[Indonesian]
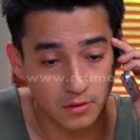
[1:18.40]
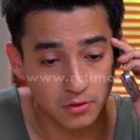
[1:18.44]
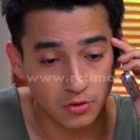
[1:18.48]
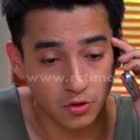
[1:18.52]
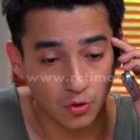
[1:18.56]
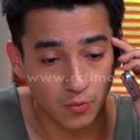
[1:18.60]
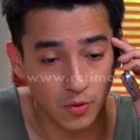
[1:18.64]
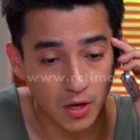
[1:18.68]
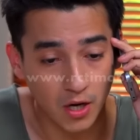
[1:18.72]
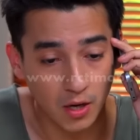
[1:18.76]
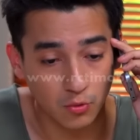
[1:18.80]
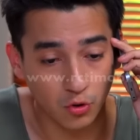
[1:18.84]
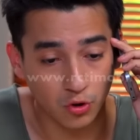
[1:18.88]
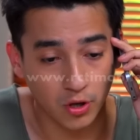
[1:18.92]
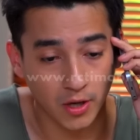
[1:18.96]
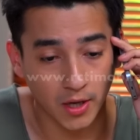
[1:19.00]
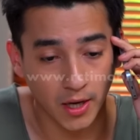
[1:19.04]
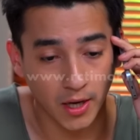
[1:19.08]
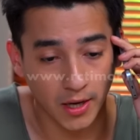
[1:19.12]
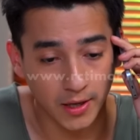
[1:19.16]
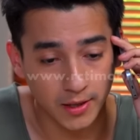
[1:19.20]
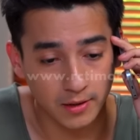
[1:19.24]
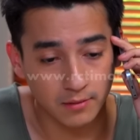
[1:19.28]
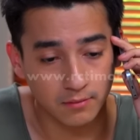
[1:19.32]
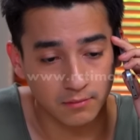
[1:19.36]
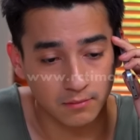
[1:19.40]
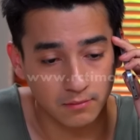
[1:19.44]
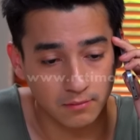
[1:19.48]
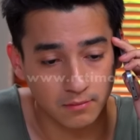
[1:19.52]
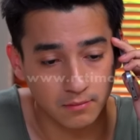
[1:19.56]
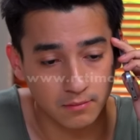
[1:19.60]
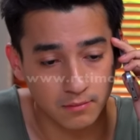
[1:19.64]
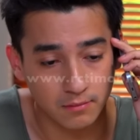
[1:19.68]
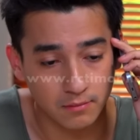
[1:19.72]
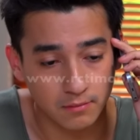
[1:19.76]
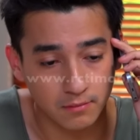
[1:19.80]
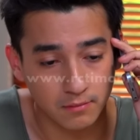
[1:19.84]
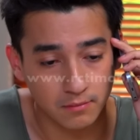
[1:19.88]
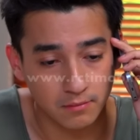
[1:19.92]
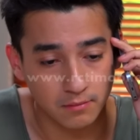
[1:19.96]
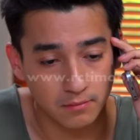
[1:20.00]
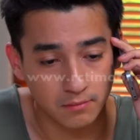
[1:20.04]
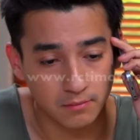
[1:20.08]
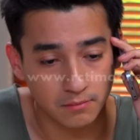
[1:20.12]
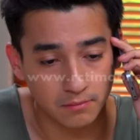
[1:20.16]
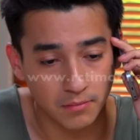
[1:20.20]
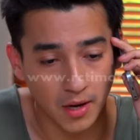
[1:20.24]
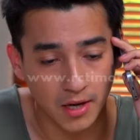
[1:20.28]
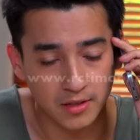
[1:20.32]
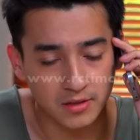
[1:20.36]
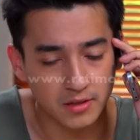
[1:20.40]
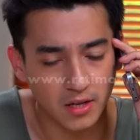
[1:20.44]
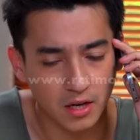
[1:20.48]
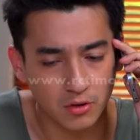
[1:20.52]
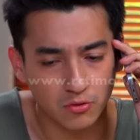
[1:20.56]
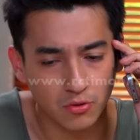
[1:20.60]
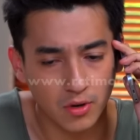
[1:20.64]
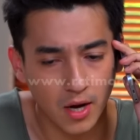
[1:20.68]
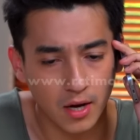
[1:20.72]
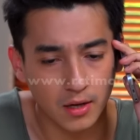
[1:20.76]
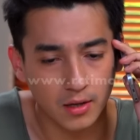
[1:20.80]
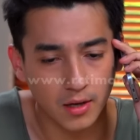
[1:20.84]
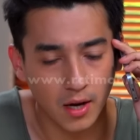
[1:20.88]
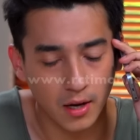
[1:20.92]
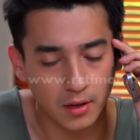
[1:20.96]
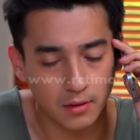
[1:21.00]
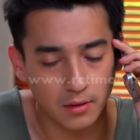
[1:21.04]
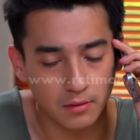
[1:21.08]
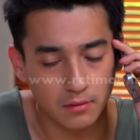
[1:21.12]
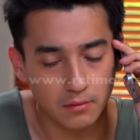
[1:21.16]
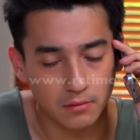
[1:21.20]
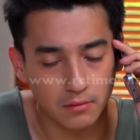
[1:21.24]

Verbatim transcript: Coba kamu orang lain. Pasti aku nggak angkat.